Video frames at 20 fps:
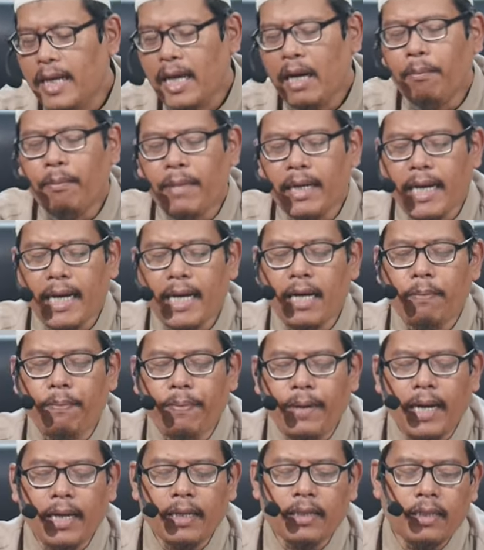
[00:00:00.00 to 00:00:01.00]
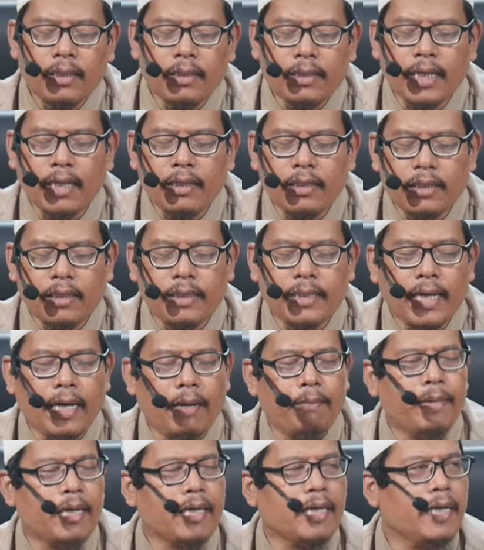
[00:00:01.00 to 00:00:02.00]
mengapa kita
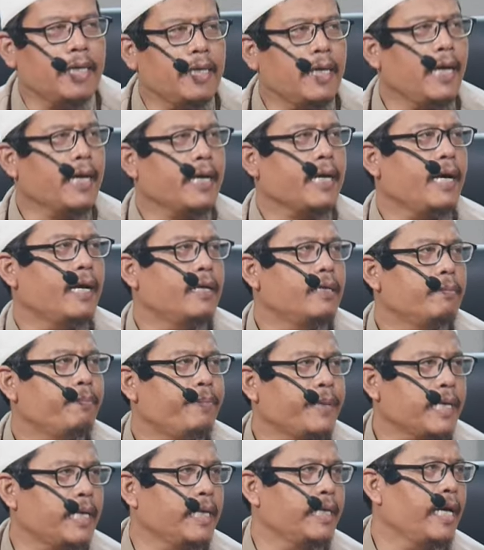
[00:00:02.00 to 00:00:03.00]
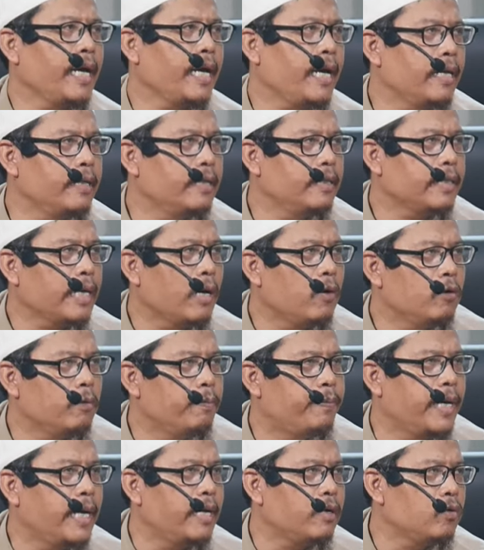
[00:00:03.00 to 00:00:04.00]
tidak merayakan perayaan
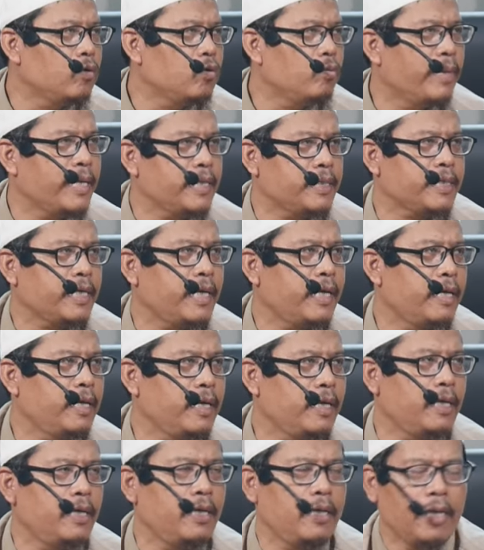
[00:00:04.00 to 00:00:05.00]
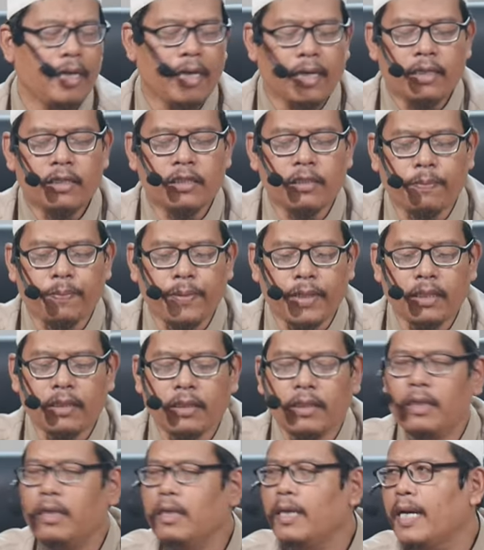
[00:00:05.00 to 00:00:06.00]
tahun baru Masehi
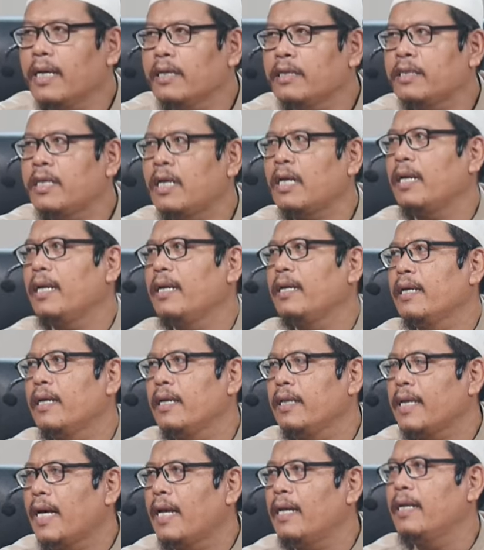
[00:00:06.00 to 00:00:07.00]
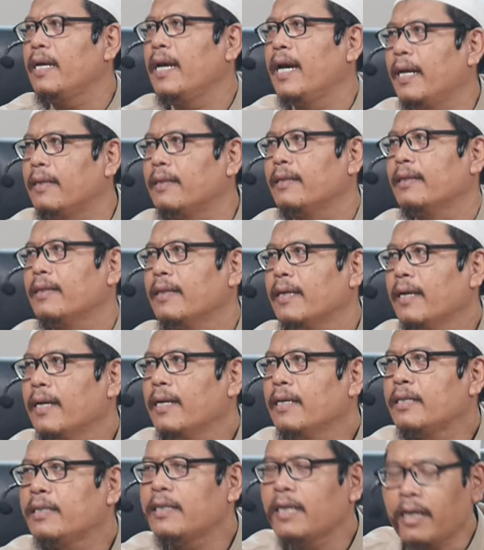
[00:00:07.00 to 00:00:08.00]
seperti yang sering kita lihat,
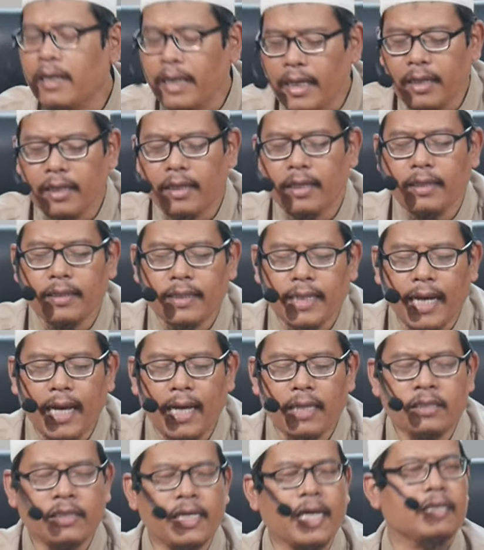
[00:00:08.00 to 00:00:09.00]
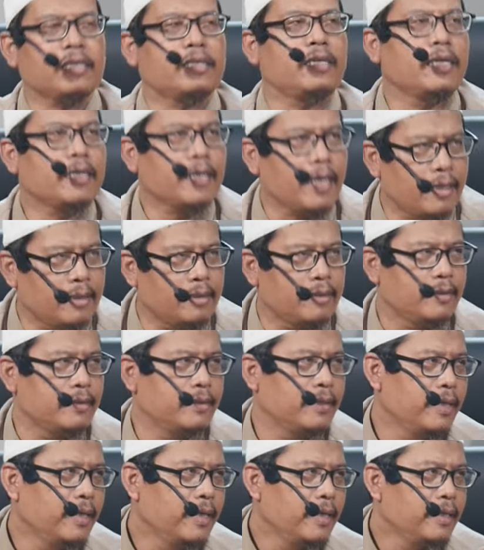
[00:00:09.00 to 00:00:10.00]
sering kita saksikan
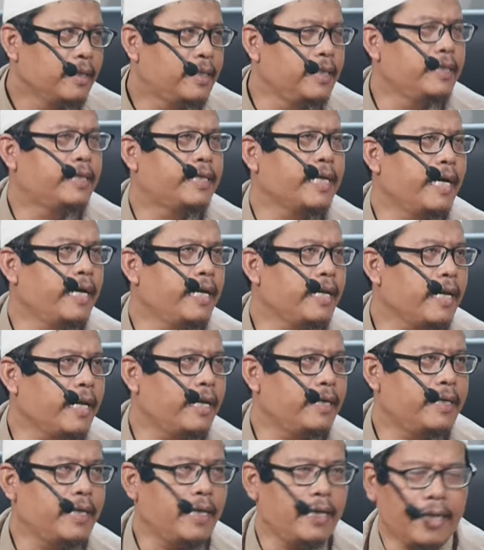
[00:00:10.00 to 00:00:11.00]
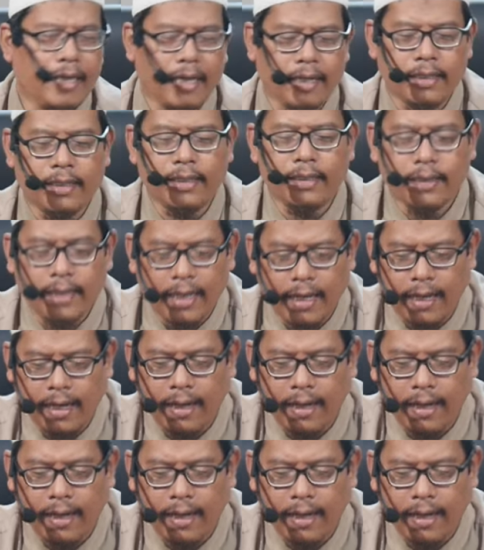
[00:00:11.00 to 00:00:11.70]
di daerah-daerah kita.